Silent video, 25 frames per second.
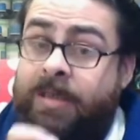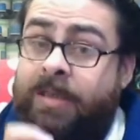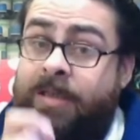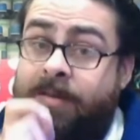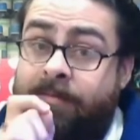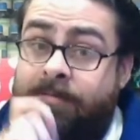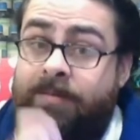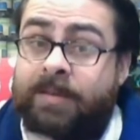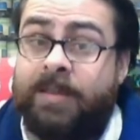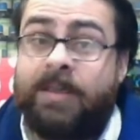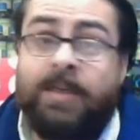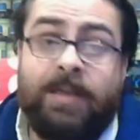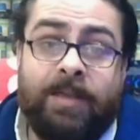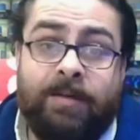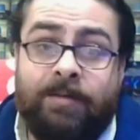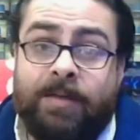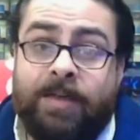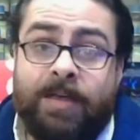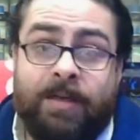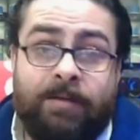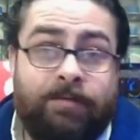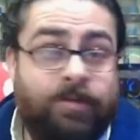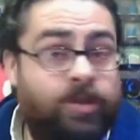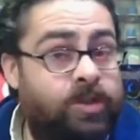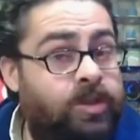इवनिंग
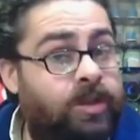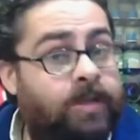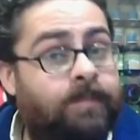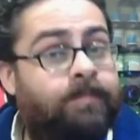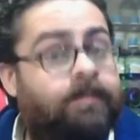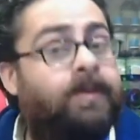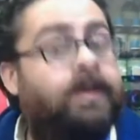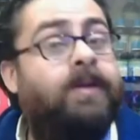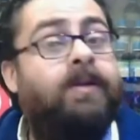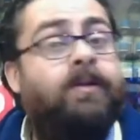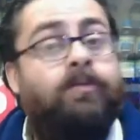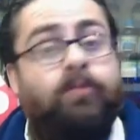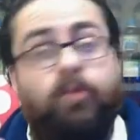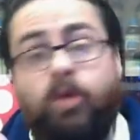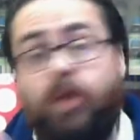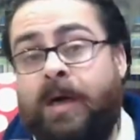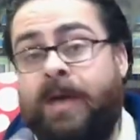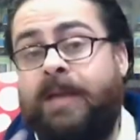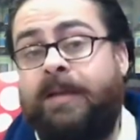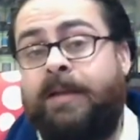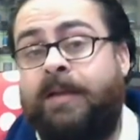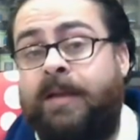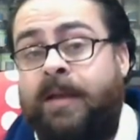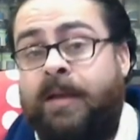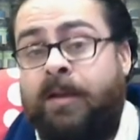एग्रेवेशन पे वो
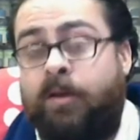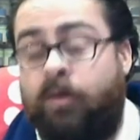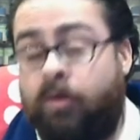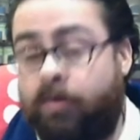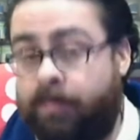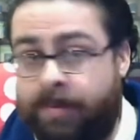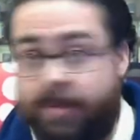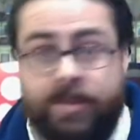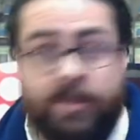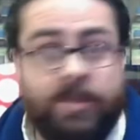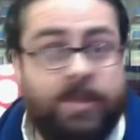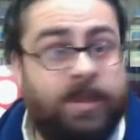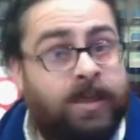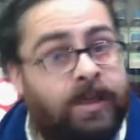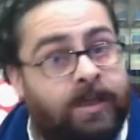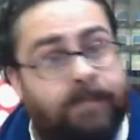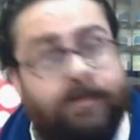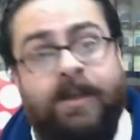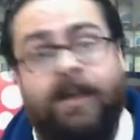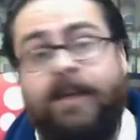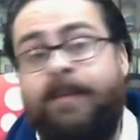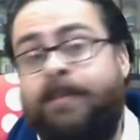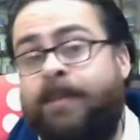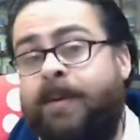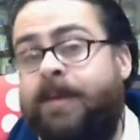आता है और पेशेंट
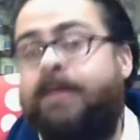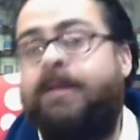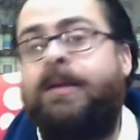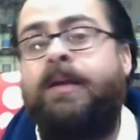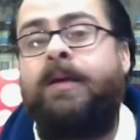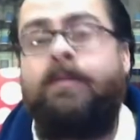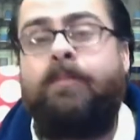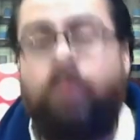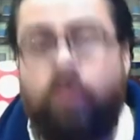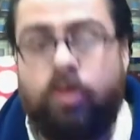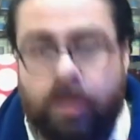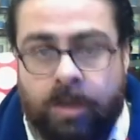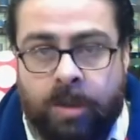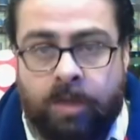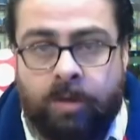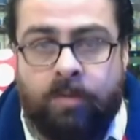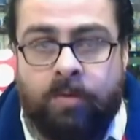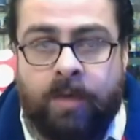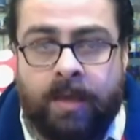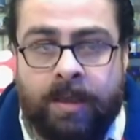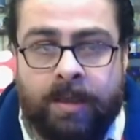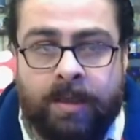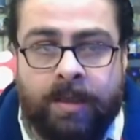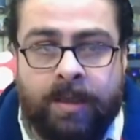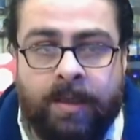हमारे पास क्या बोलता
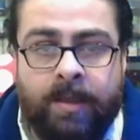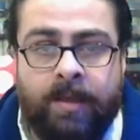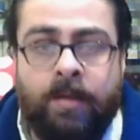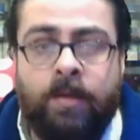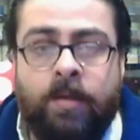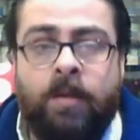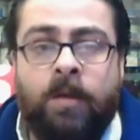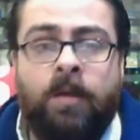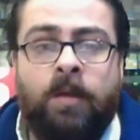हुआ आता है